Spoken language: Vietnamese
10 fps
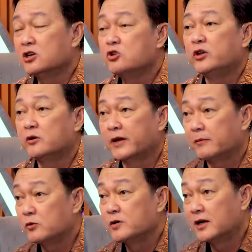tư duy của
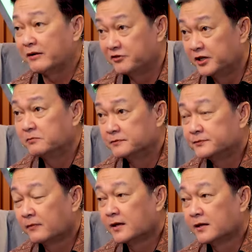em cũng nên làm phim
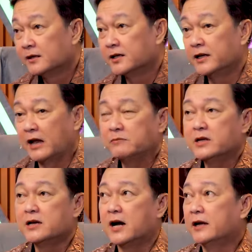thì ảnh
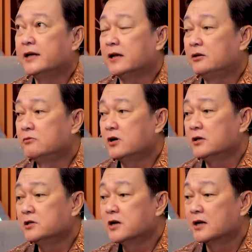đi gửi anh lúc
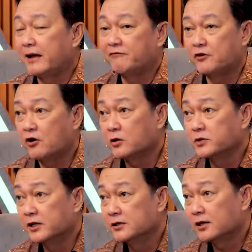đó đưa anh làm phó đạo
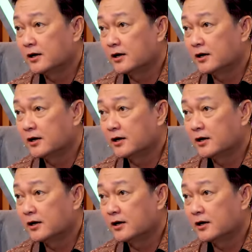diễn